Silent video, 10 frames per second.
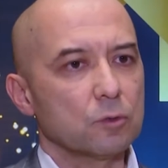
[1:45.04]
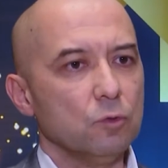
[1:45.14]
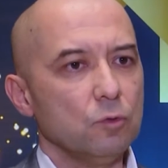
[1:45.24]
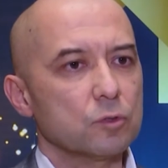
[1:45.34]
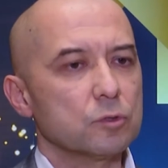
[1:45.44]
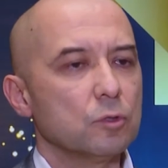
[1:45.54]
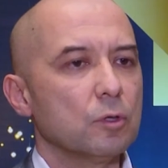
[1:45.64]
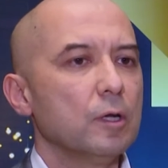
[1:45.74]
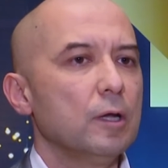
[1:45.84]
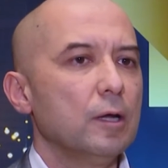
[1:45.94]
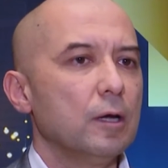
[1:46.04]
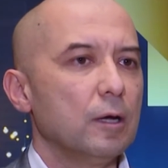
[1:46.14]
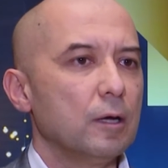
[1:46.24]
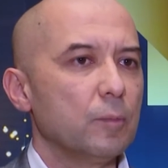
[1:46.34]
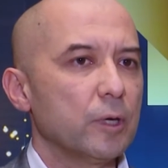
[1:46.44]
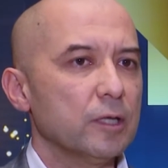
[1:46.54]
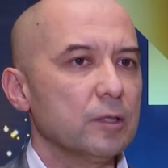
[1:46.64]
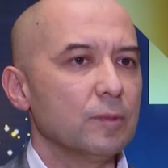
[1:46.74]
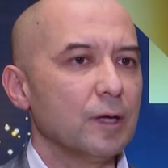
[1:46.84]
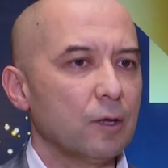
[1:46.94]
конкурс, но э, при
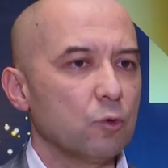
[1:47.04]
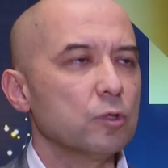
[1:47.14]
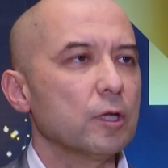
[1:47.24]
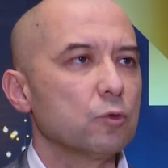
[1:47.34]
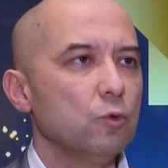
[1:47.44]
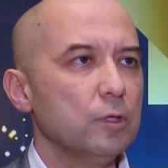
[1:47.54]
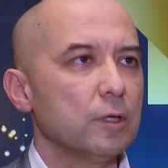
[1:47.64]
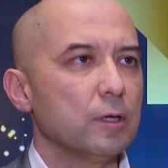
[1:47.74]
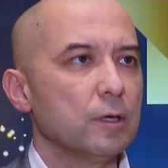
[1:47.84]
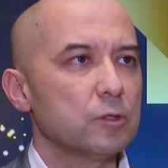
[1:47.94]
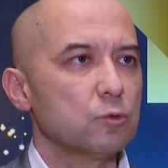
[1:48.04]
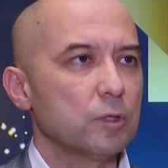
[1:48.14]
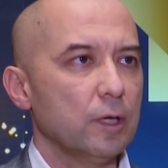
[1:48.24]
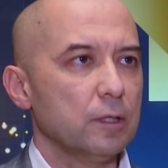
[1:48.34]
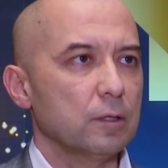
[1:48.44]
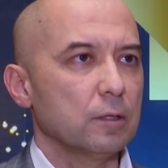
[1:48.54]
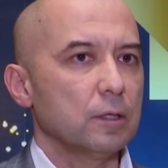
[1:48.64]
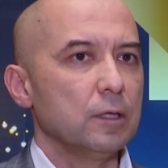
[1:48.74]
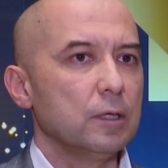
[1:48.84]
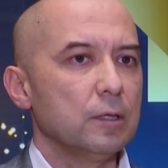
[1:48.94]
этом год от года результаты
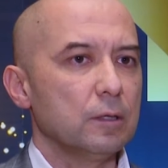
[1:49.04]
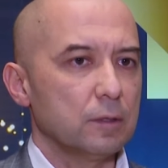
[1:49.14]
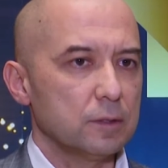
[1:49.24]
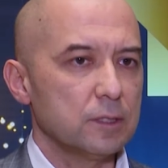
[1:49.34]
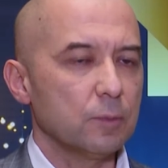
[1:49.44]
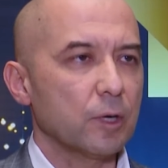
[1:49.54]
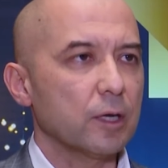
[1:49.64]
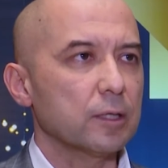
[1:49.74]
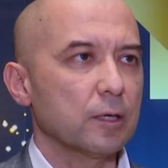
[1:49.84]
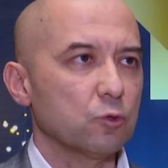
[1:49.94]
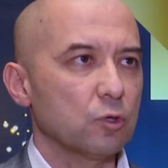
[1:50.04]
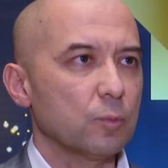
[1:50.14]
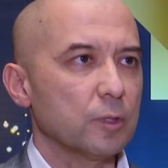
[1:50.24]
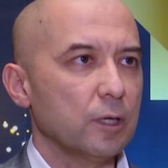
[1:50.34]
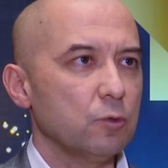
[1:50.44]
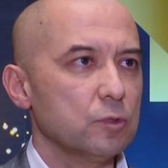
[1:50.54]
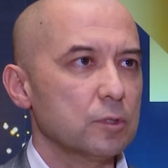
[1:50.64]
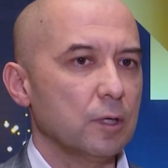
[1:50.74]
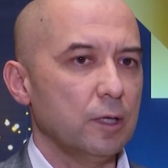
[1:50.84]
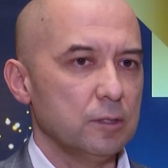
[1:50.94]
и те проекты, которые
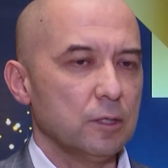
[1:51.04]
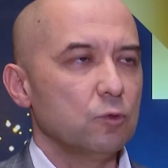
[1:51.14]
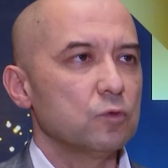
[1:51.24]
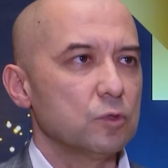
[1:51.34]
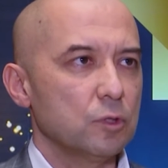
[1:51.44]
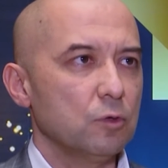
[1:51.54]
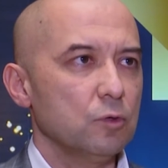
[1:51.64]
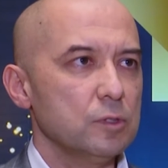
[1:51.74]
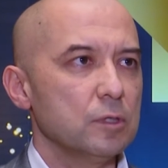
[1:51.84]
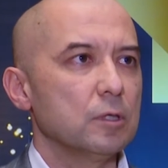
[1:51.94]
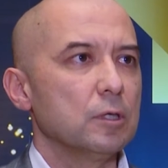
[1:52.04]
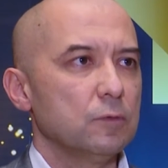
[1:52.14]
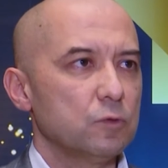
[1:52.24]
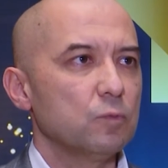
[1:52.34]
подаются, они становятся все серьезнее и все